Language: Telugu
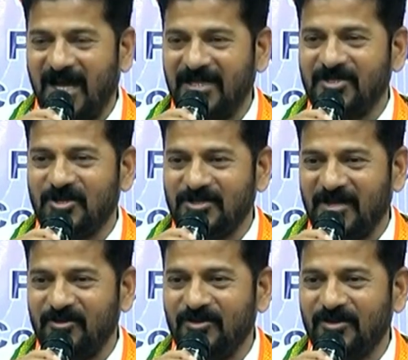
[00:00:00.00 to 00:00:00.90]
కాలేజీలో
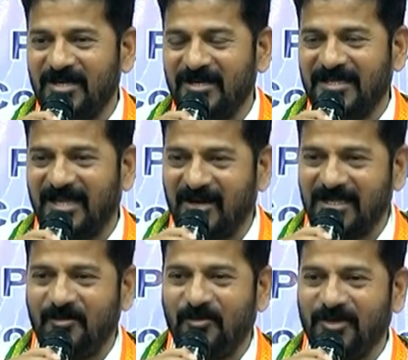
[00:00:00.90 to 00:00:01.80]
చదువుకున్నాడు ఆ
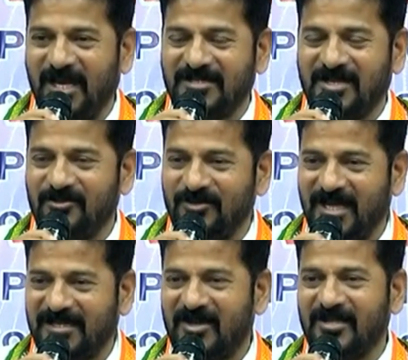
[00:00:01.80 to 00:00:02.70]
తర్వాత పూనాలో
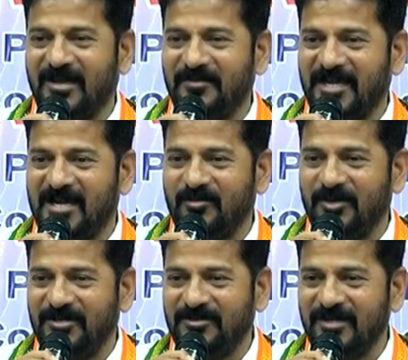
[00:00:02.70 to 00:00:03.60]
చదువుకున్నాడు ఆ తర్వాత అమెరికాకు
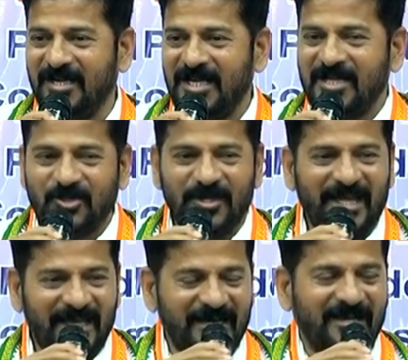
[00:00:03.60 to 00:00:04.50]
పోయాడు సో
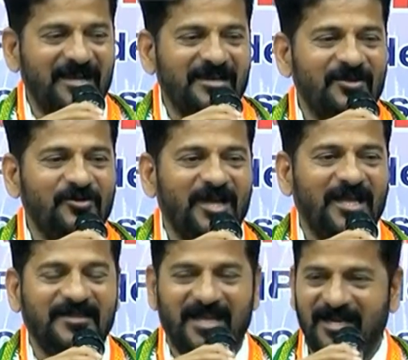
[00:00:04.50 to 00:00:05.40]
ఏ రకంగా కూడా
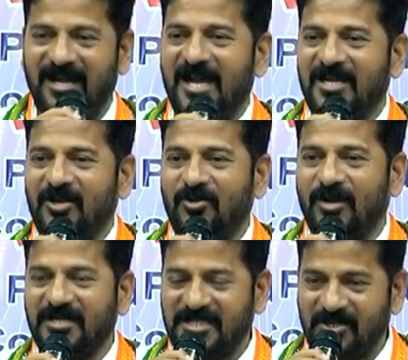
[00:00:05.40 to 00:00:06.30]
తెలంగాణలో
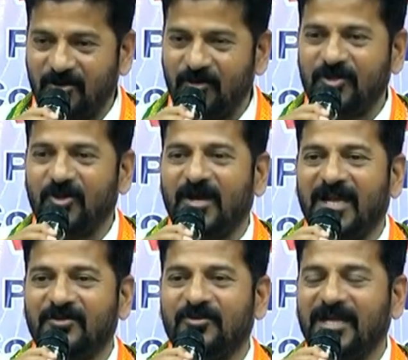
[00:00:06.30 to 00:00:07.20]
ఒక చిరు
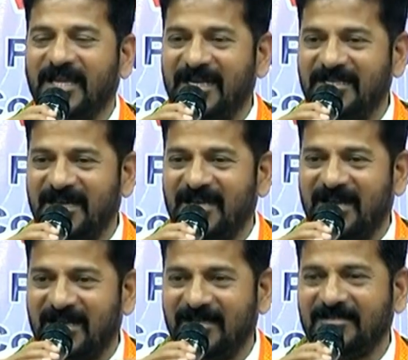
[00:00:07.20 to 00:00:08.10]
ఉద్యోగానికి కూడా
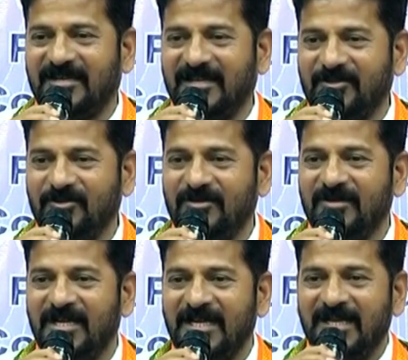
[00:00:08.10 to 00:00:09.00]
కేటీఆర్కి అర్హత లేదు
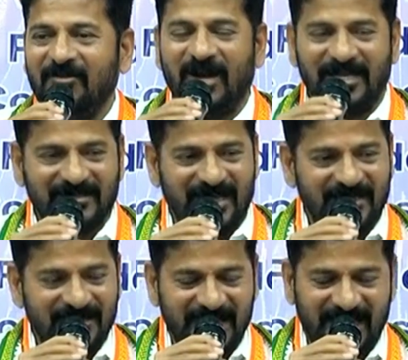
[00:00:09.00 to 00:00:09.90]
వాళ్ళ
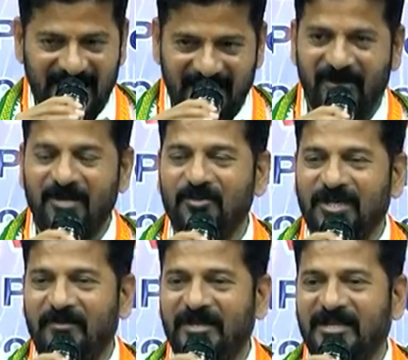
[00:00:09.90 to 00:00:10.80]
తండ్రి కేవలం
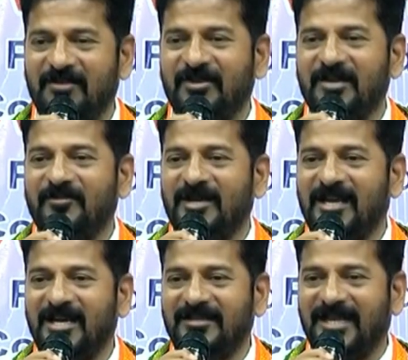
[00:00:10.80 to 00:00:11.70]
ముఖ్యమంత్రి అవ్వడం
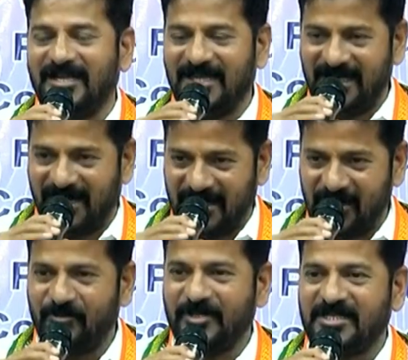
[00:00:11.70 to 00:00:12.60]
వల్ల తనకి
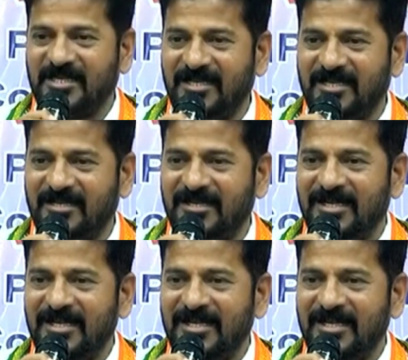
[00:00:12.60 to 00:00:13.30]
అన్నీ వచ్చినాయి